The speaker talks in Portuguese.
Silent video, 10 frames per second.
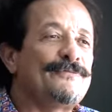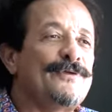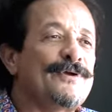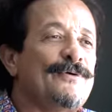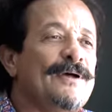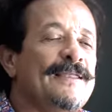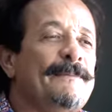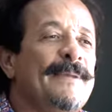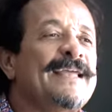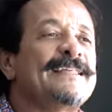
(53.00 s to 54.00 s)
ficam ali
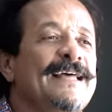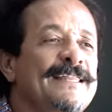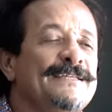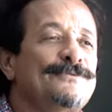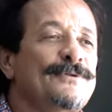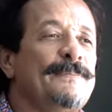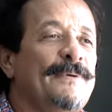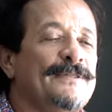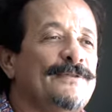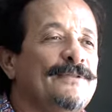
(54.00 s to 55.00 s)
impregnadas do que,
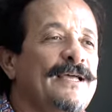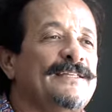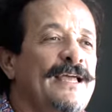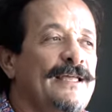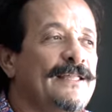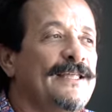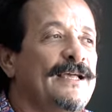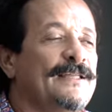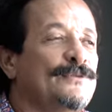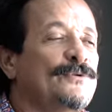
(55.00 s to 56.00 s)
da,
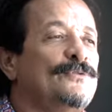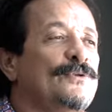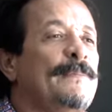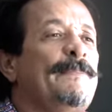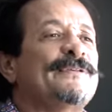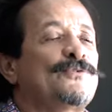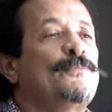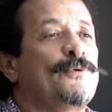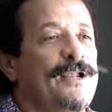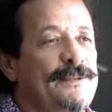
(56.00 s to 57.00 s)
da, do, do que passou
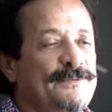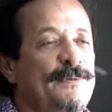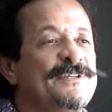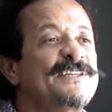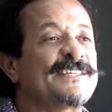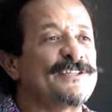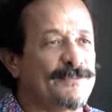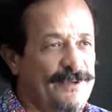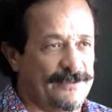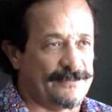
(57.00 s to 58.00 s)
por ali, principalmente de
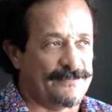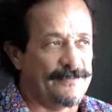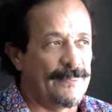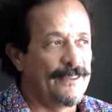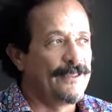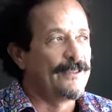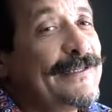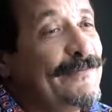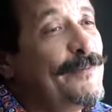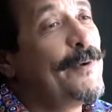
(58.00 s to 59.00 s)
sentimento.
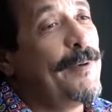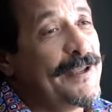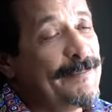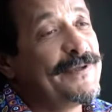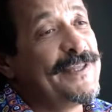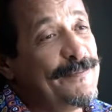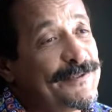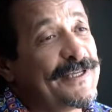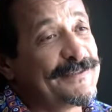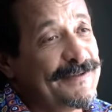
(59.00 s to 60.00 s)
Já vi meu Bahia perder
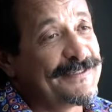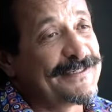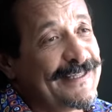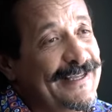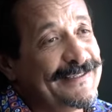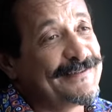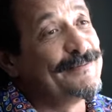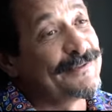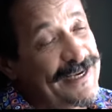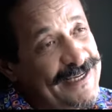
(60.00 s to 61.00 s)
muitas vezes lá. Tive
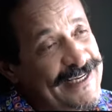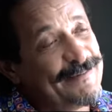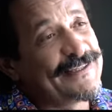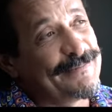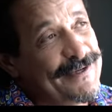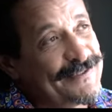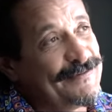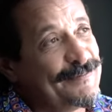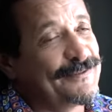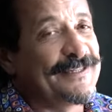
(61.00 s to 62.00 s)
muita alegria, mas também
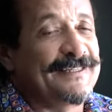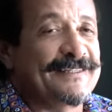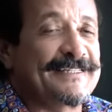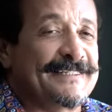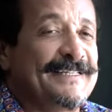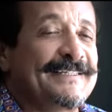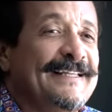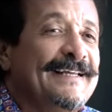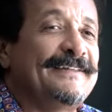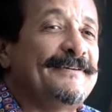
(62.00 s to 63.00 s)
tive muita tristeza
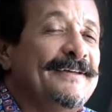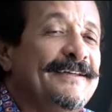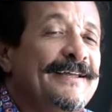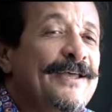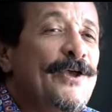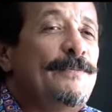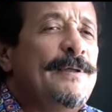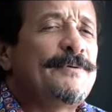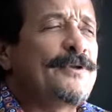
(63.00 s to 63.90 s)
lá, não é? Eu me lembro